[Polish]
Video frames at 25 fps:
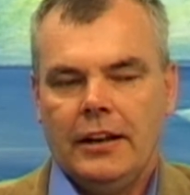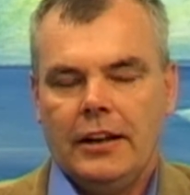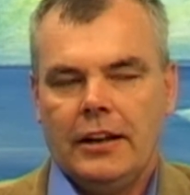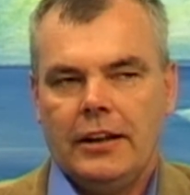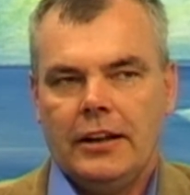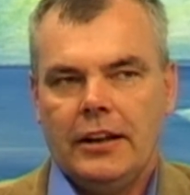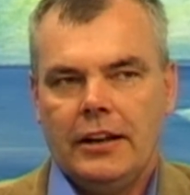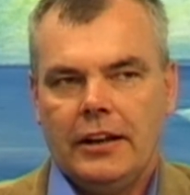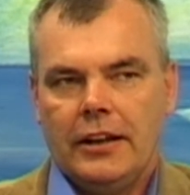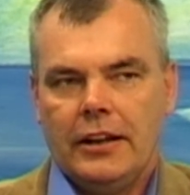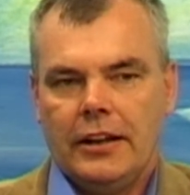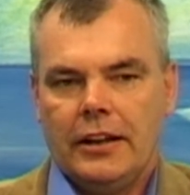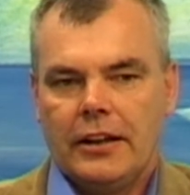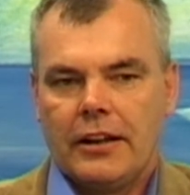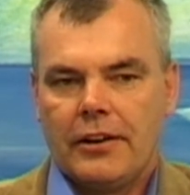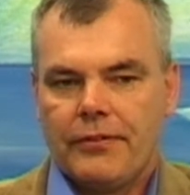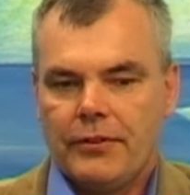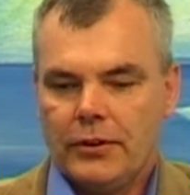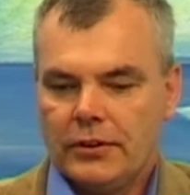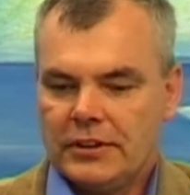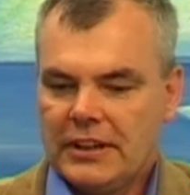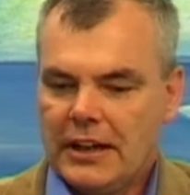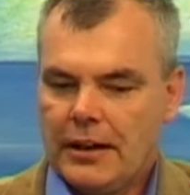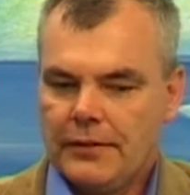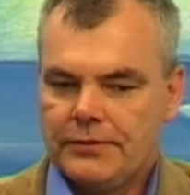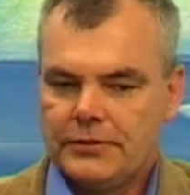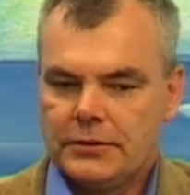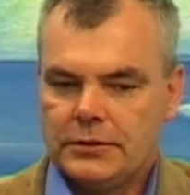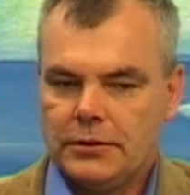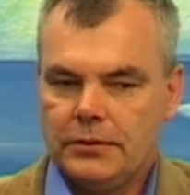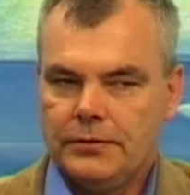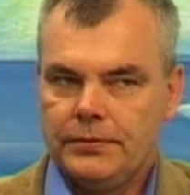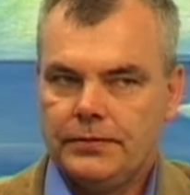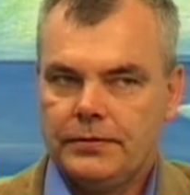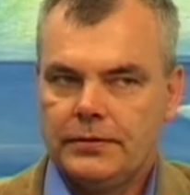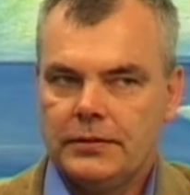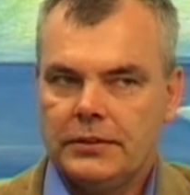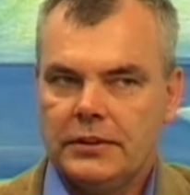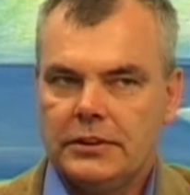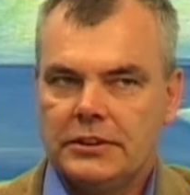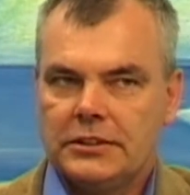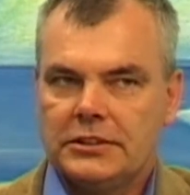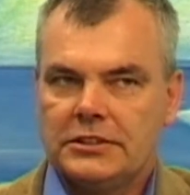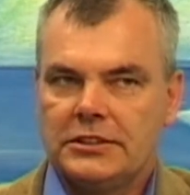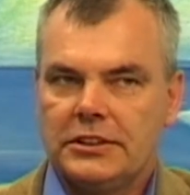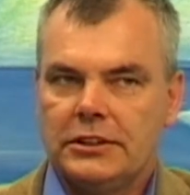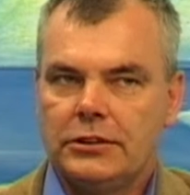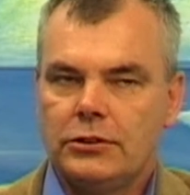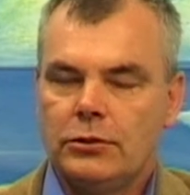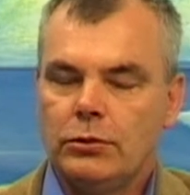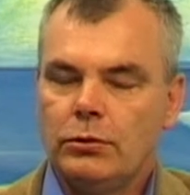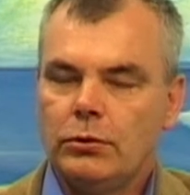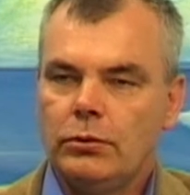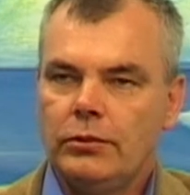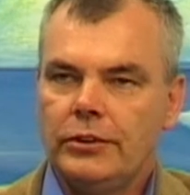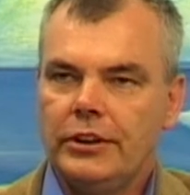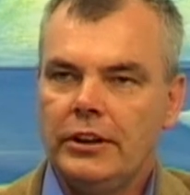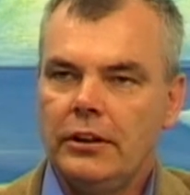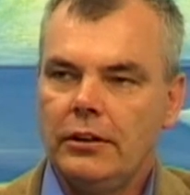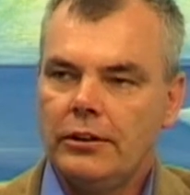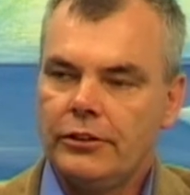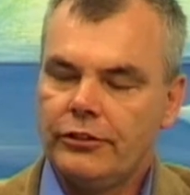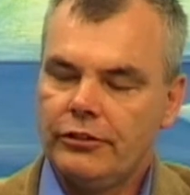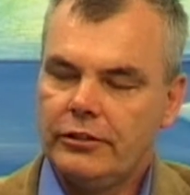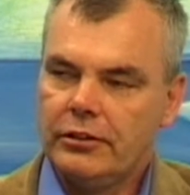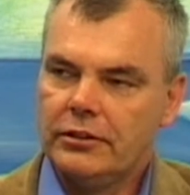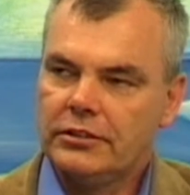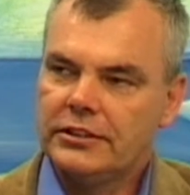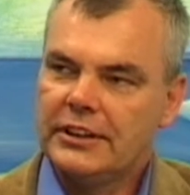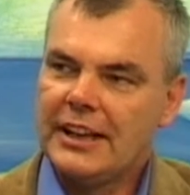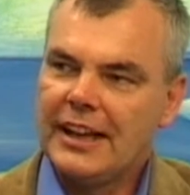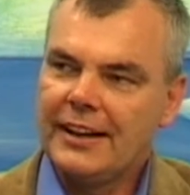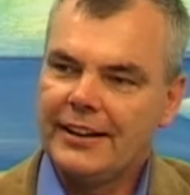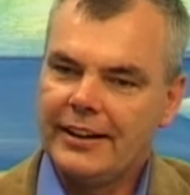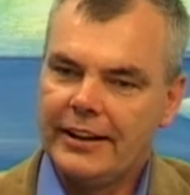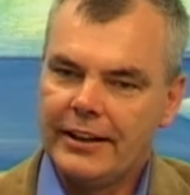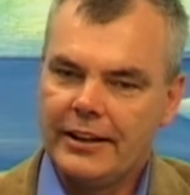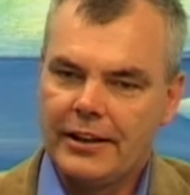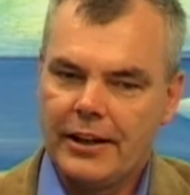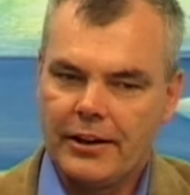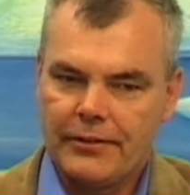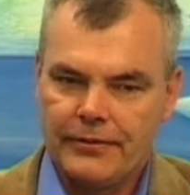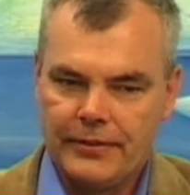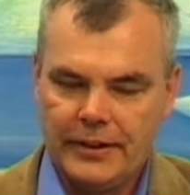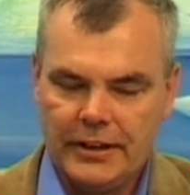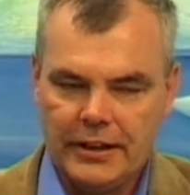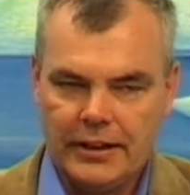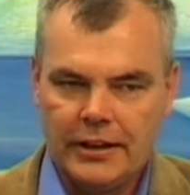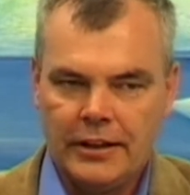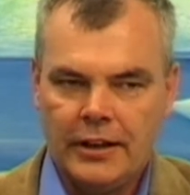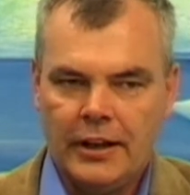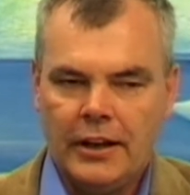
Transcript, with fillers: e, krwiodawców z tytułu ilości oddanej krwi.